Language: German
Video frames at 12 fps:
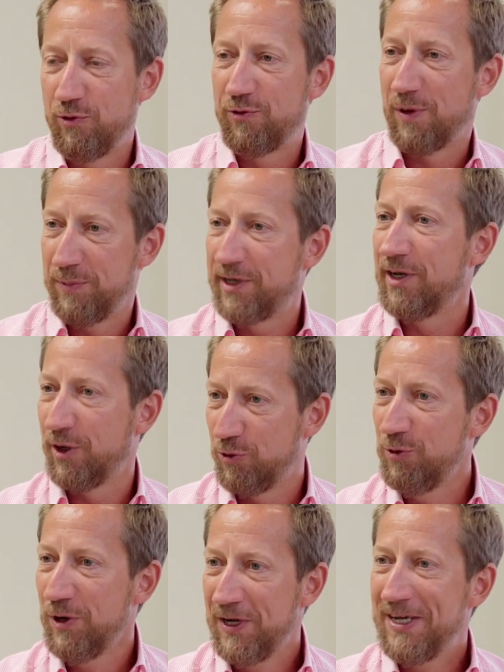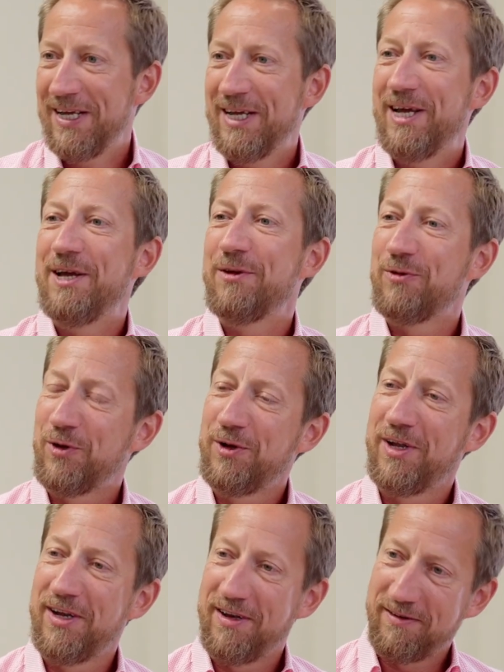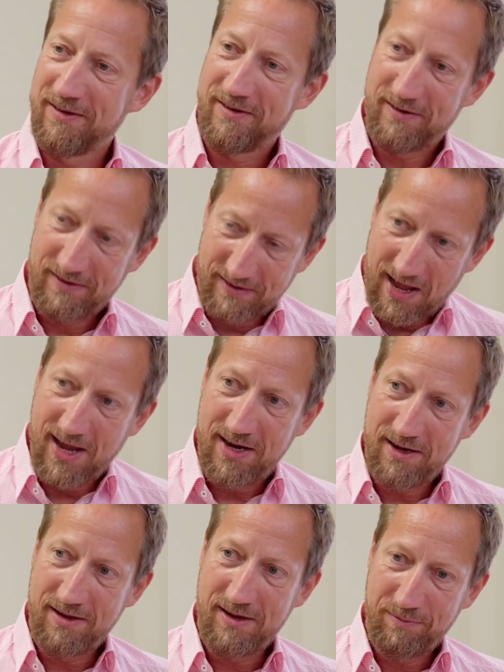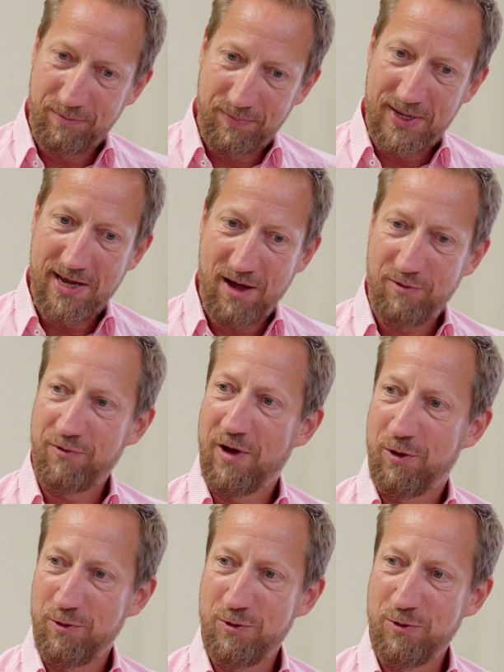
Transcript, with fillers: du Vermittler, du, äh, sondern das ist seine BAV